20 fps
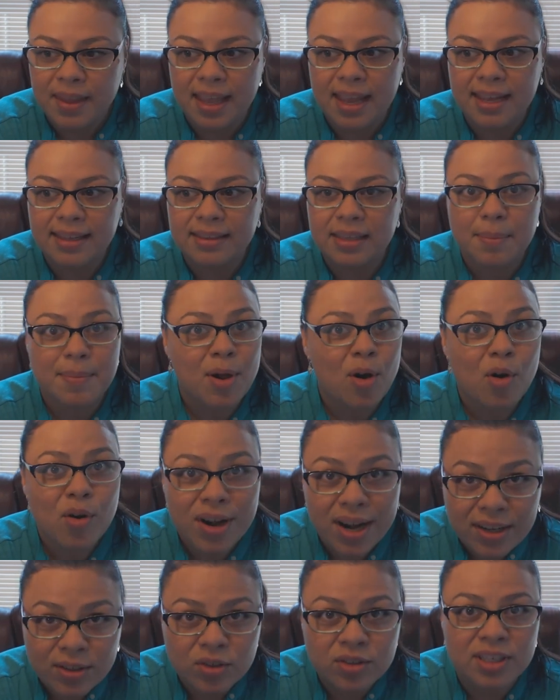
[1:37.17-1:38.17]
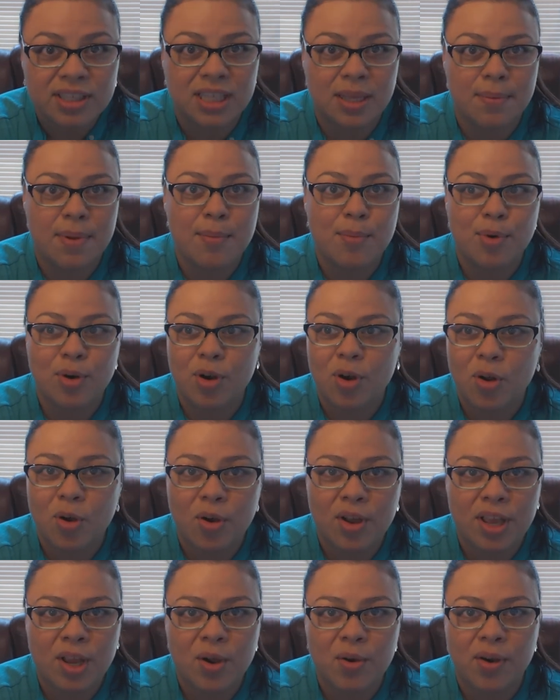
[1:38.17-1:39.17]
este, mejorar su sistema
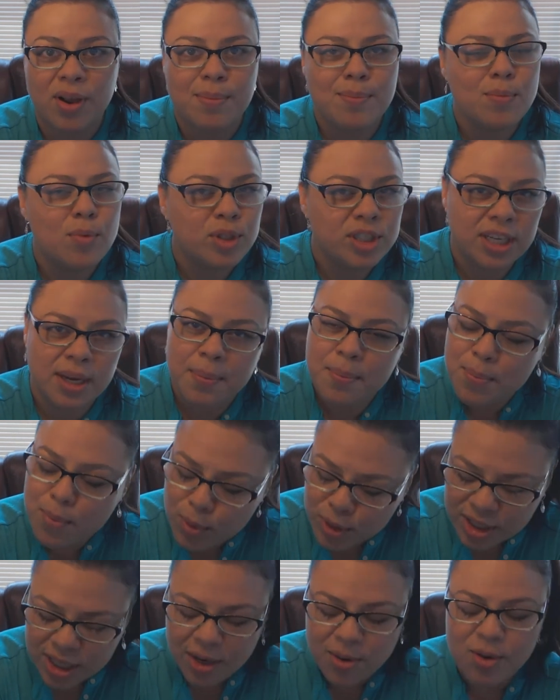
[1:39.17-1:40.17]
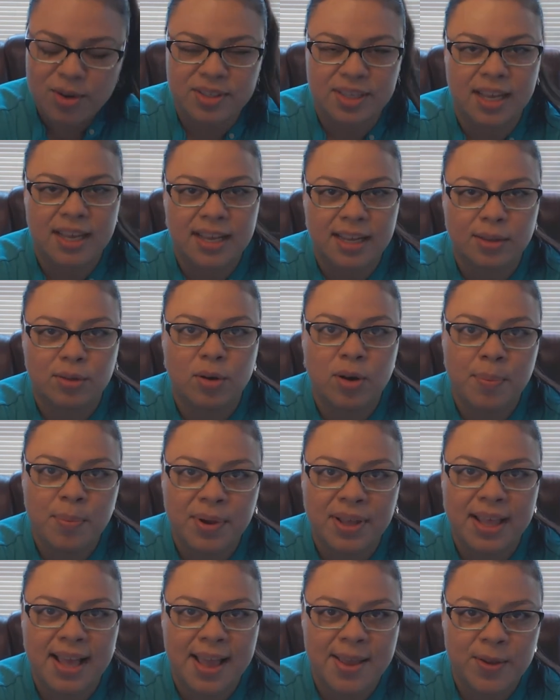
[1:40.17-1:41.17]
inmunológico, hay muchas, muchas cosas en que tú los
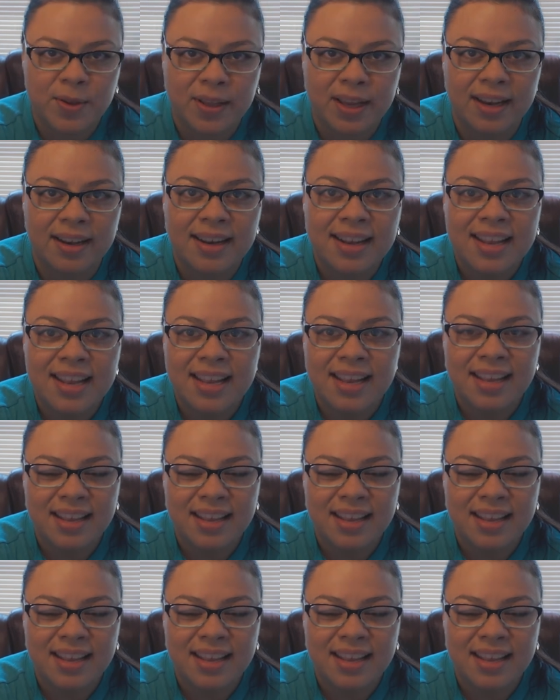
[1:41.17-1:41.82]
puedes ayudar,